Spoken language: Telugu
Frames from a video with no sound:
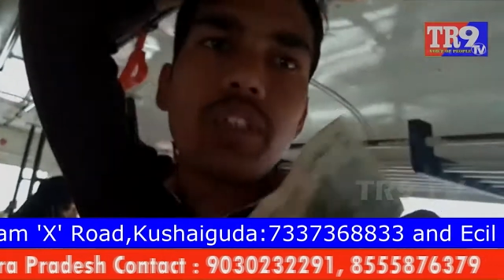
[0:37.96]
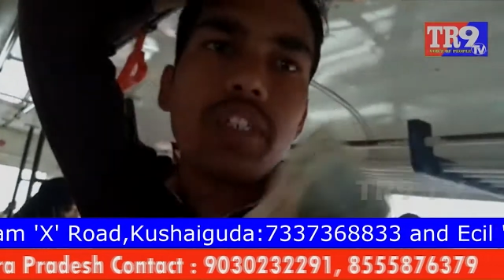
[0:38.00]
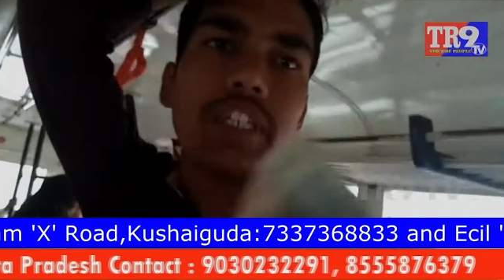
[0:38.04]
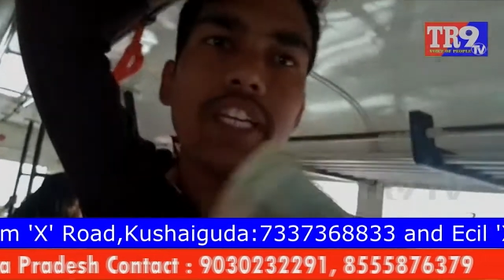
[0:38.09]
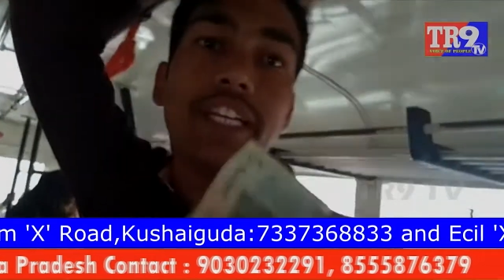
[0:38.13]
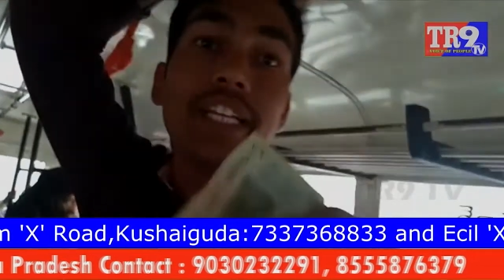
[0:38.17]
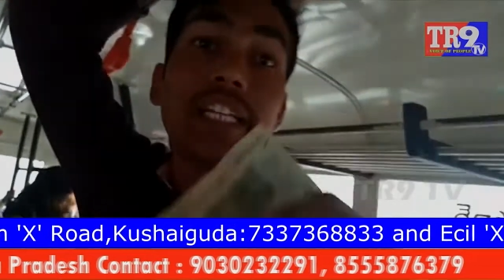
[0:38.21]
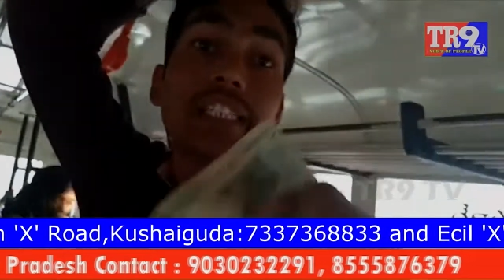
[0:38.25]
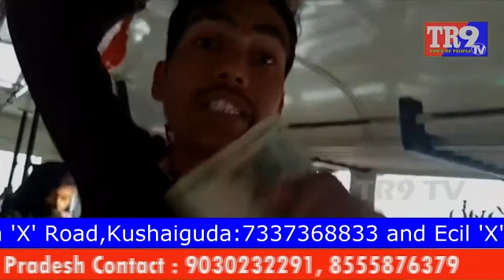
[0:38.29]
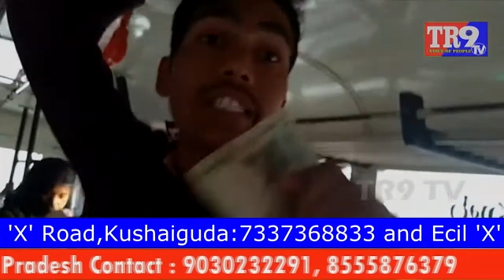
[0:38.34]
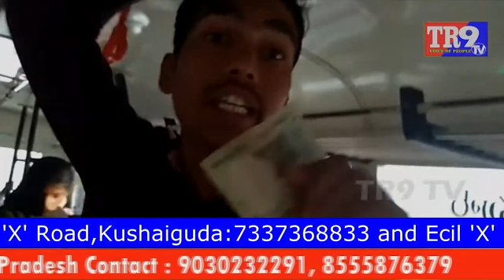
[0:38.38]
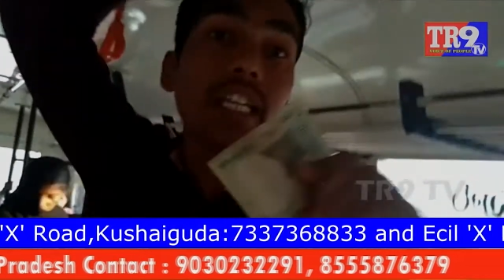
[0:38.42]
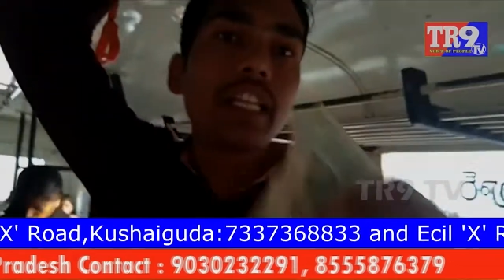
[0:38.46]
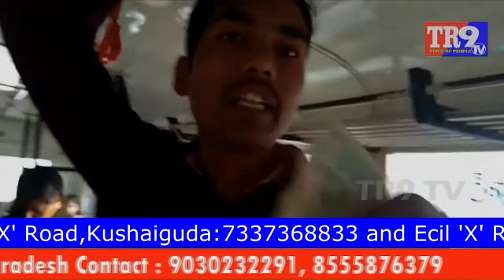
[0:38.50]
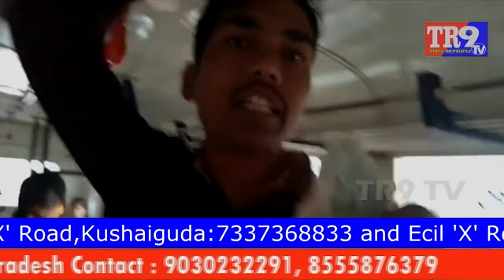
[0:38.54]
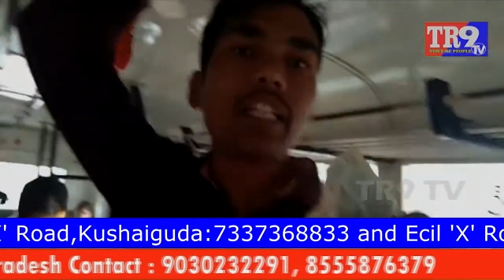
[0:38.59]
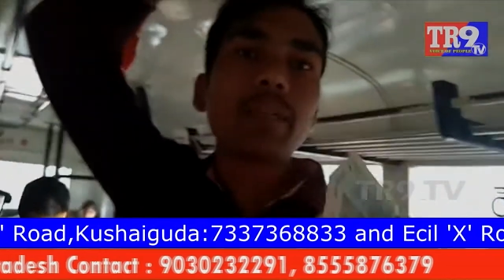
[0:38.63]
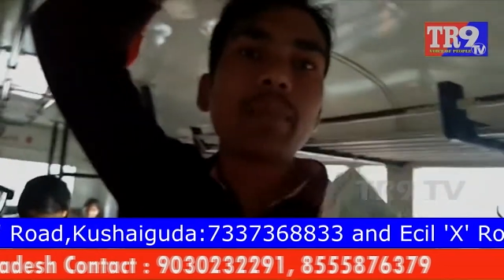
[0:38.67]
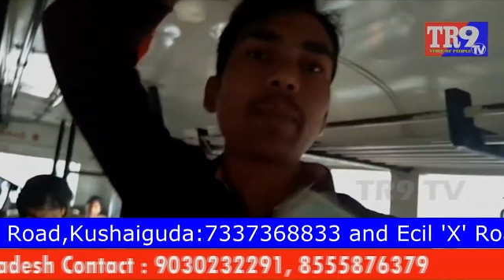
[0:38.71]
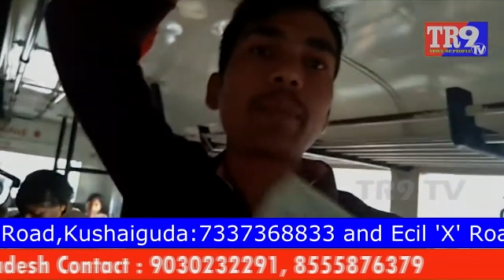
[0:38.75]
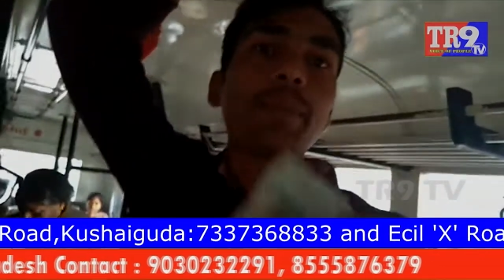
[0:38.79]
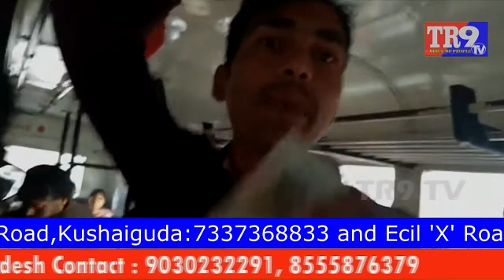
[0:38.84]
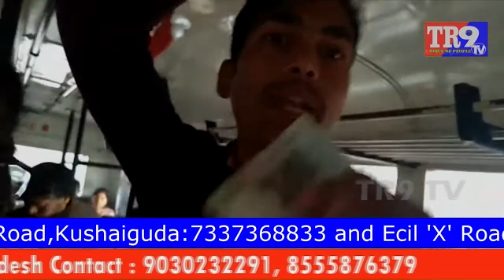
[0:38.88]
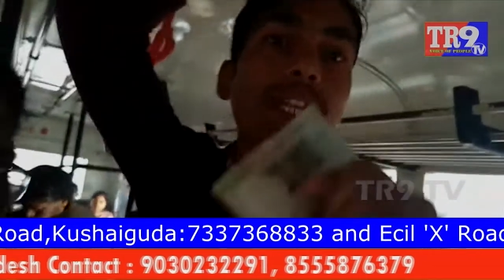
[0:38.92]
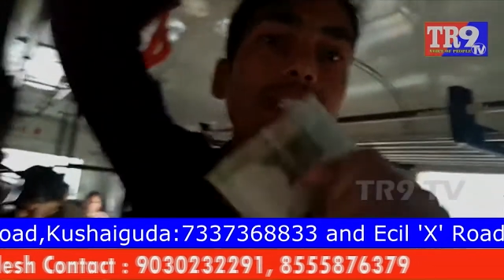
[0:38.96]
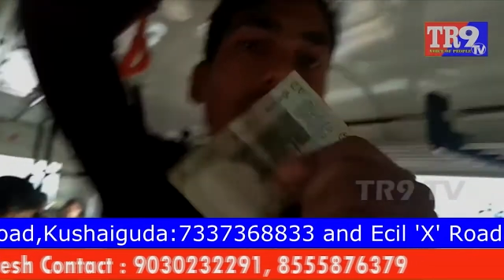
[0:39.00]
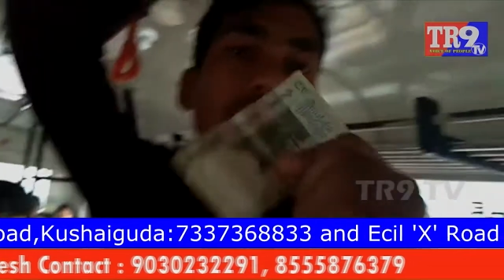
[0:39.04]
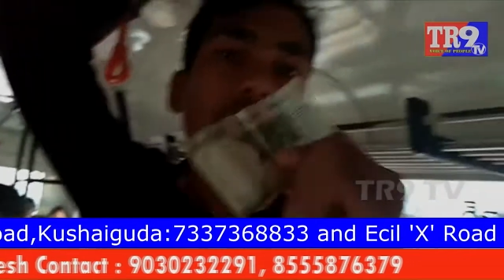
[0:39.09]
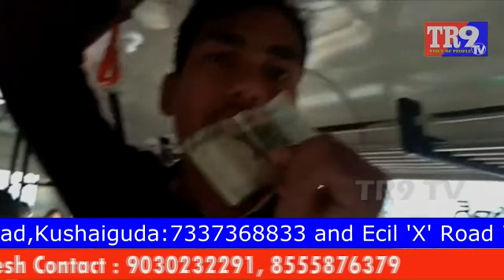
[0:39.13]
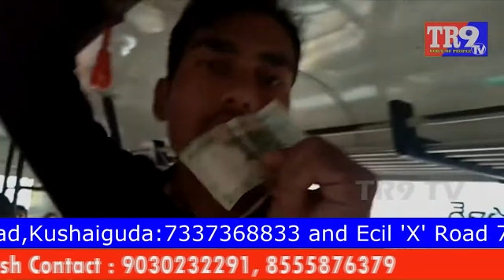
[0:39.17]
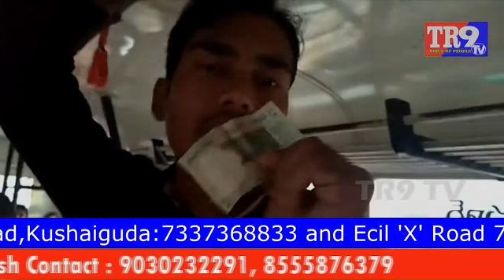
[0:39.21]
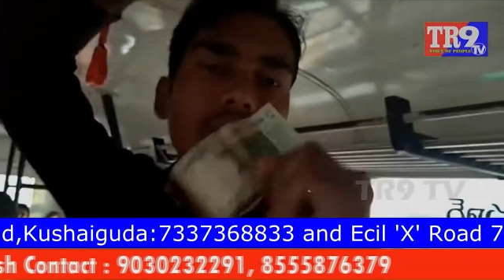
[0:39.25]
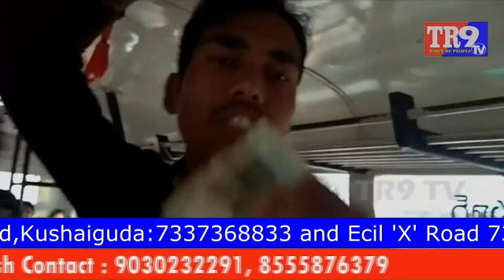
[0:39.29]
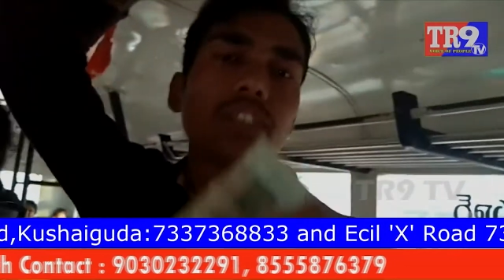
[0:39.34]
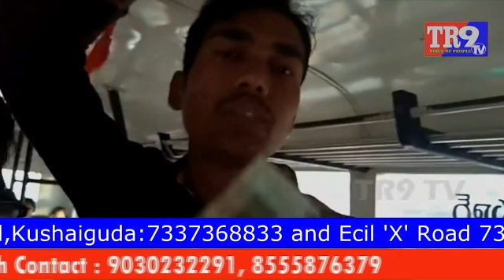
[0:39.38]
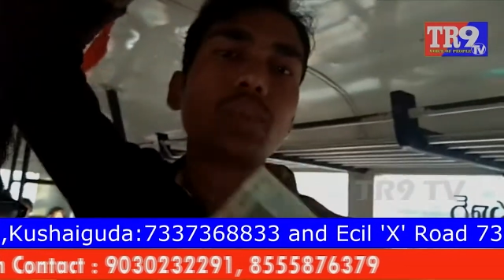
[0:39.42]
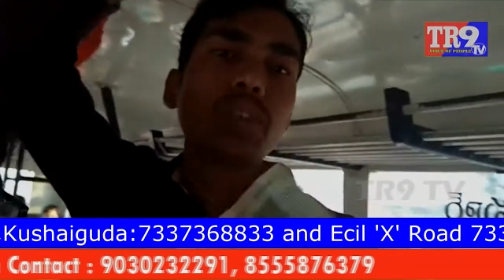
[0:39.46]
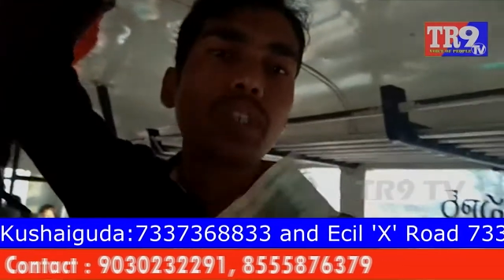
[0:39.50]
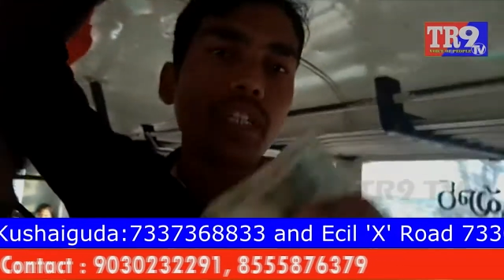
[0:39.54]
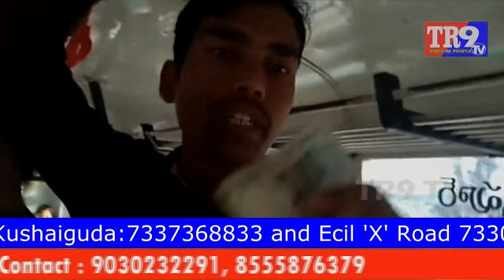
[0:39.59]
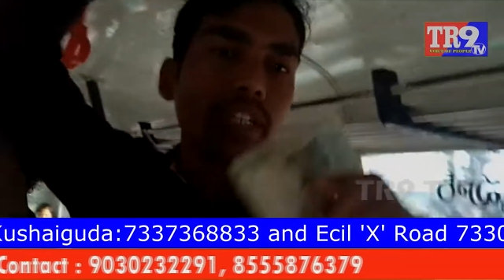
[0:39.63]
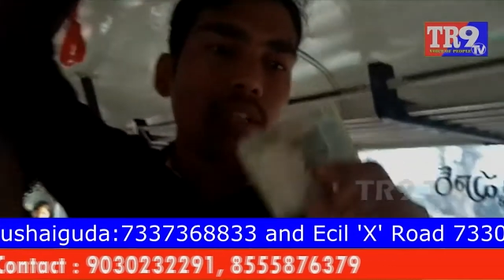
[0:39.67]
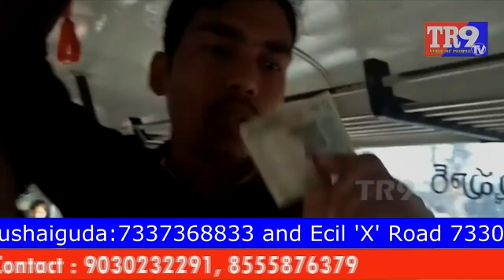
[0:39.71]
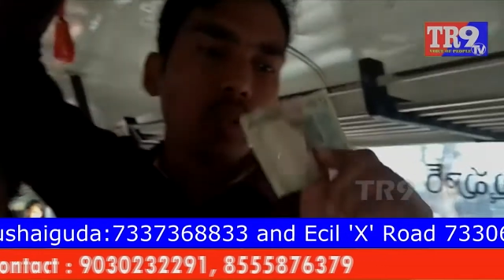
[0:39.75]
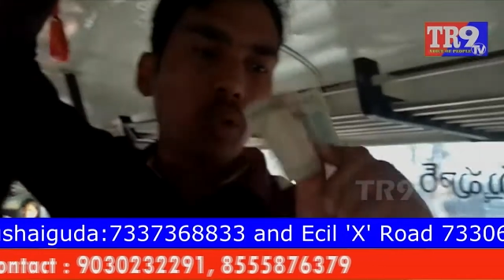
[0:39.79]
ఈయన చెల్లంటే మరి పర్సనల్ తీసుకుంటుంది ఈ నోటు